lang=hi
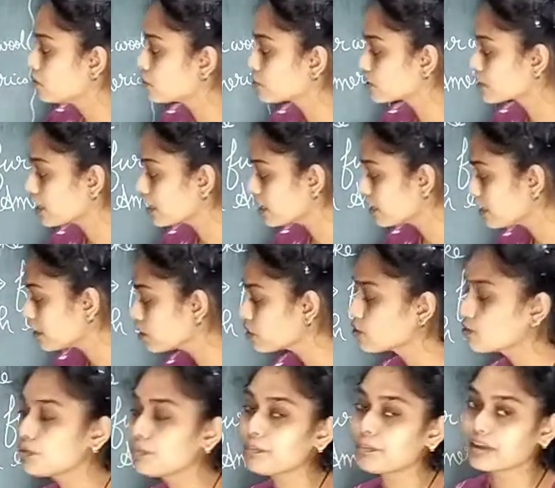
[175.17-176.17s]
उसके लिए
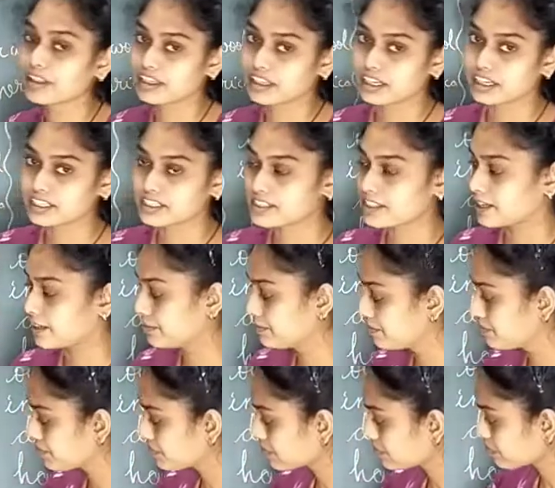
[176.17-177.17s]
दो मेथड्स
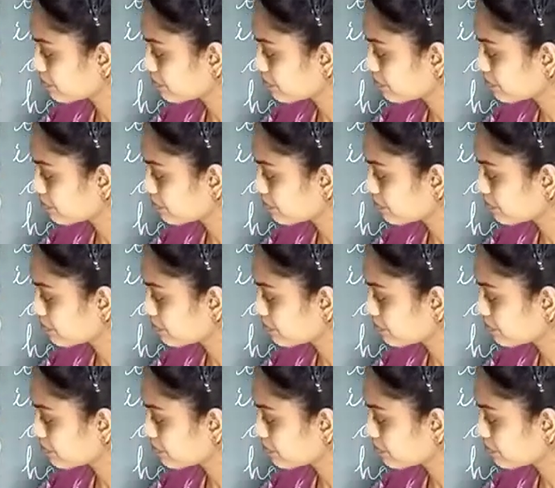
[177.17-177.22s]
हैं